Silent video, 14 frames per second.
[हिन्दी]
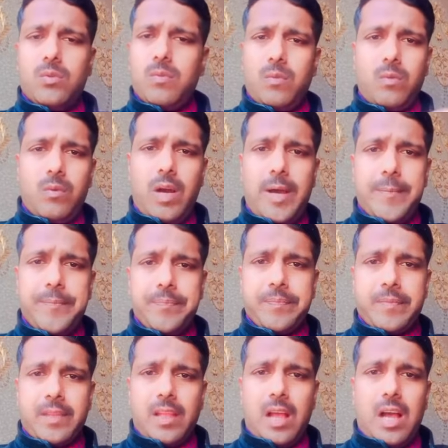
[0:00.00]
हुआ
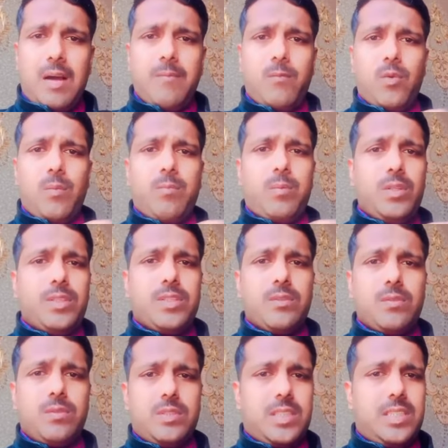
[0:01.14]
अब वो पुलिस
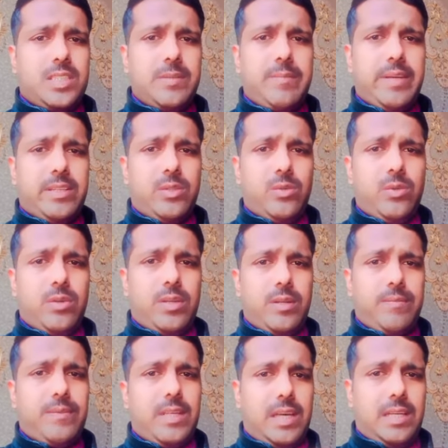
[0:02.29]
किसी व्यक्ति को
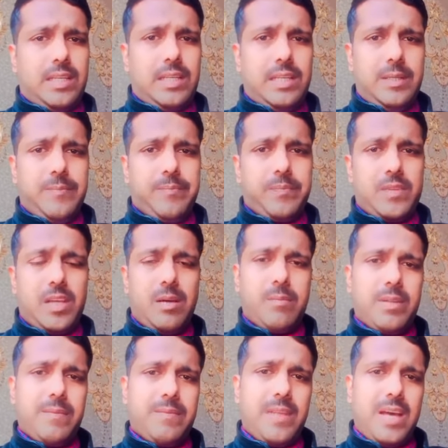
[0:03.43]
गिरफ्तार कर ली अब
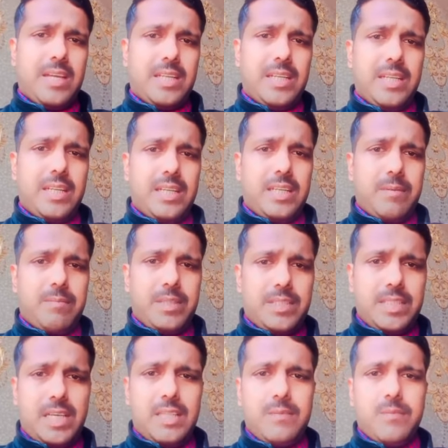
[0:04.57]
गिरफ्तार करने के
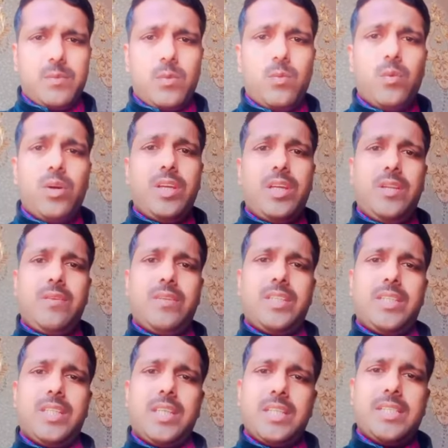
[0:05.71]
पश्चात वो
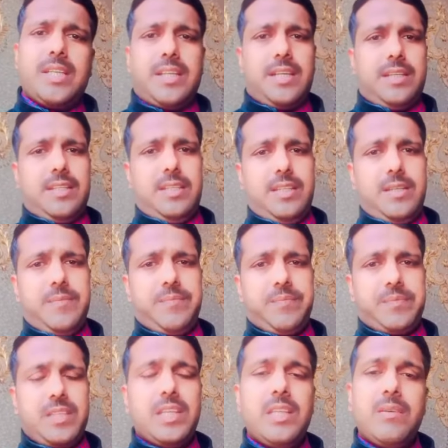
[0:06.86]
इन्वेस्टिगेशन करती है
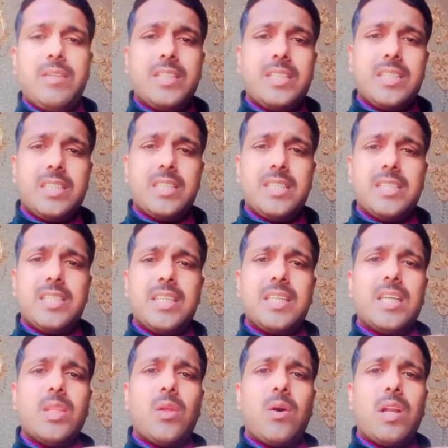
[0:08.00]
इन्वेस्टिगेशन
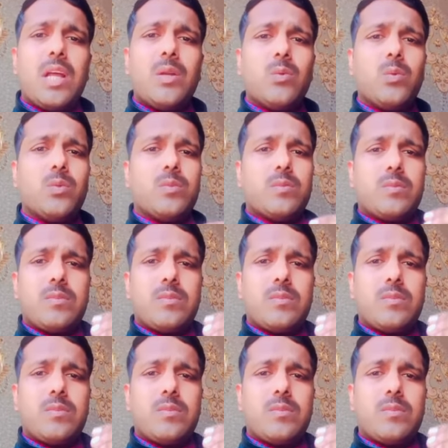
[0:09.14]
के दौरान उस